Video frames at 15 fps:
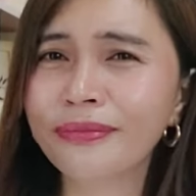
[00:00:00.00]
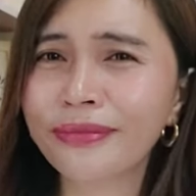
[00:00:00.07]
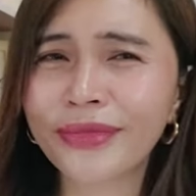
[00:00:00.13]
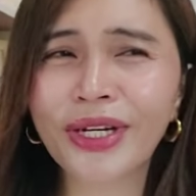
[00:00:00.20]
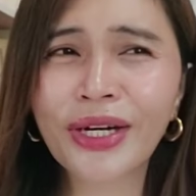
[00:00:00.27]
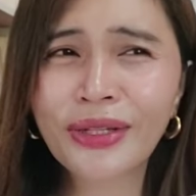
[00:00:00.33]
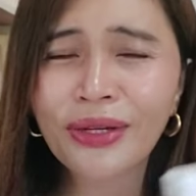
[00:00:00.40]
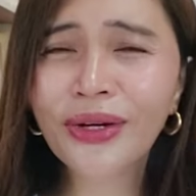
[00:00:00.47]

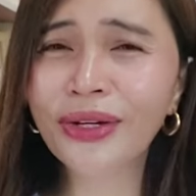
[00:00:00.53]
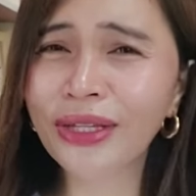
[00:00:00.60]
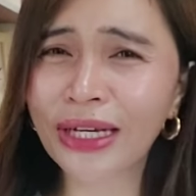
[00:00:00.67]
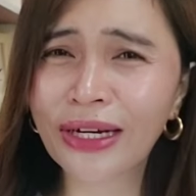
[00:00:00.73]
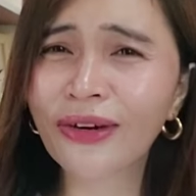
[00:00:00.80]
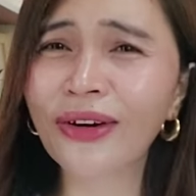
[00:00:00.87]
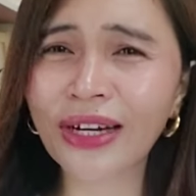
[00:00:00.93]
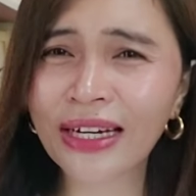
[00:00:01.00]
ganun
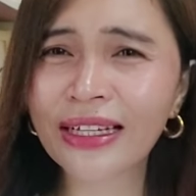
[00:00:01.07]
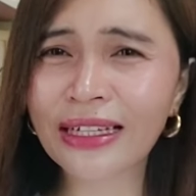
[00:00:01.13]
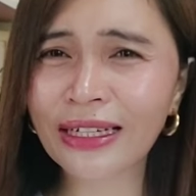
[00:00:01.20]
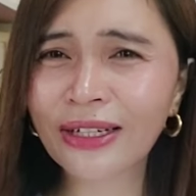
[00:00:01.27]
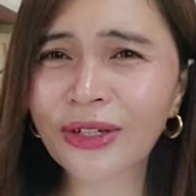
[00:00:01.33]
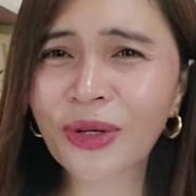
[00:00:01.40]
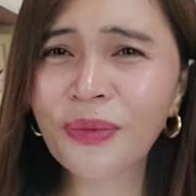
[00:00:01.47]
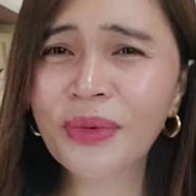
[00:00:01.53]
lang.
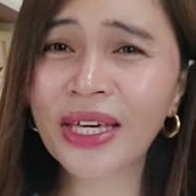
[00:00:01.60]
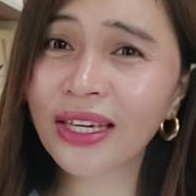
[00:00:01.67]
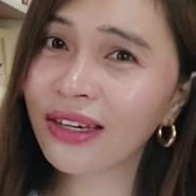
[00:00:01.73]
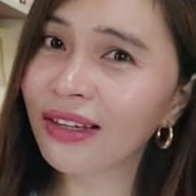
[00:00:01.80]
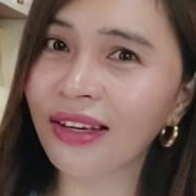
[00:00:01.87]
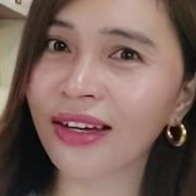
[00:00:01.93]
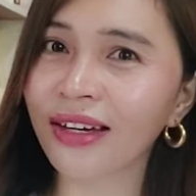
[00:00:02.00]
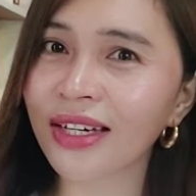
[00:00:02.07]

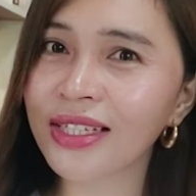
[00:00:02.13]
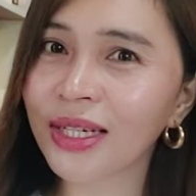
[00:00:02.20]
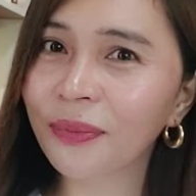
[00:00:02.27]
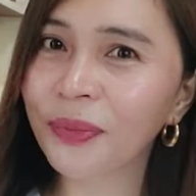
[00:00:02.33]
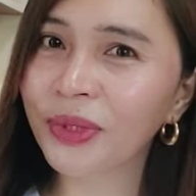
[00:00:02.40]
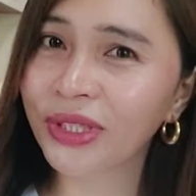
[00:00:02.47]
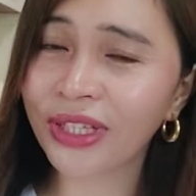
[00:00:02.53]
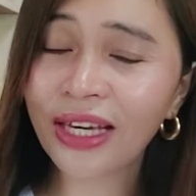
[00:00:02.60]
Kumikinang ka sa
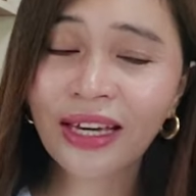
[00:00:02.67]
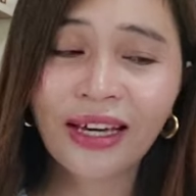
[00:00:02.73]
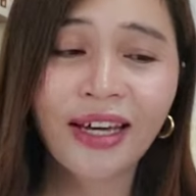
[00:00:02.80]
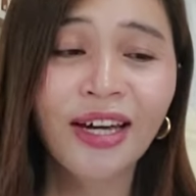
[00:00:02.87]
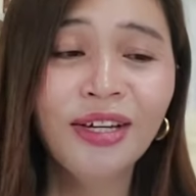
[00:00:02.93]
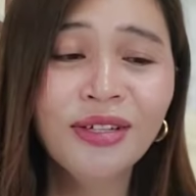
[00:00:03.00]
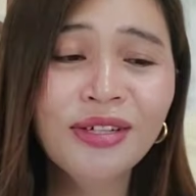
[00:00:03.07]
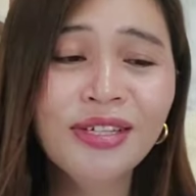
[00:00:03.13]
puti.
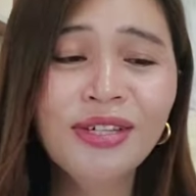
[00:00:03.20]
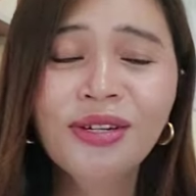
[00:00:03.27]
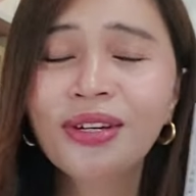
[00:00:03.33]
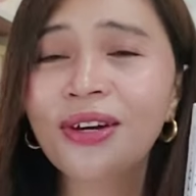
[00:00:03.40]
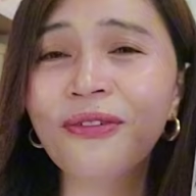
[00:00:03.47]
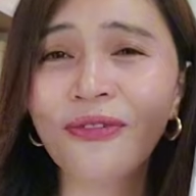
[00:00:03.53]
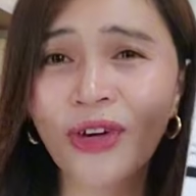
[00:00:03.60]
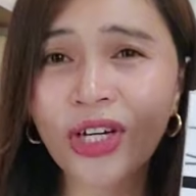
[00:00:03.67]
Ganun yung
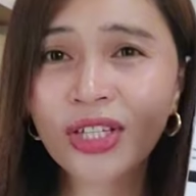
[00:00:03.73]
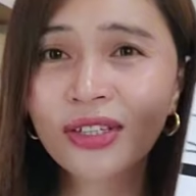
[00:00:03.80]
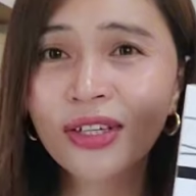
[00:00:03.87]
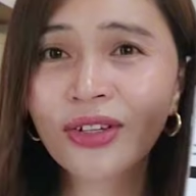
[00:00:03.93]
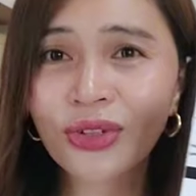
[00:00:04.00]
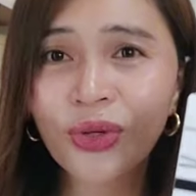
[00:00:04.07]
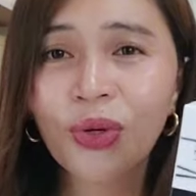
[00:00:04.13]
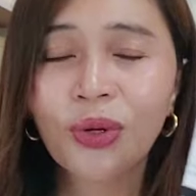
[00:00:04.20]
effect
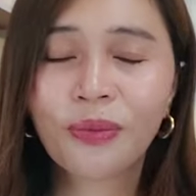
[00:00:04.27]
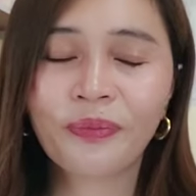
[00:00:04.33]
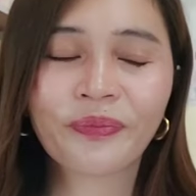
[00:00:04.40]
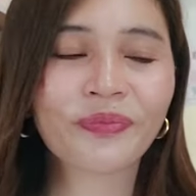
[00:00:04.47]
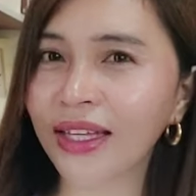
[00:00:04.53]
na to.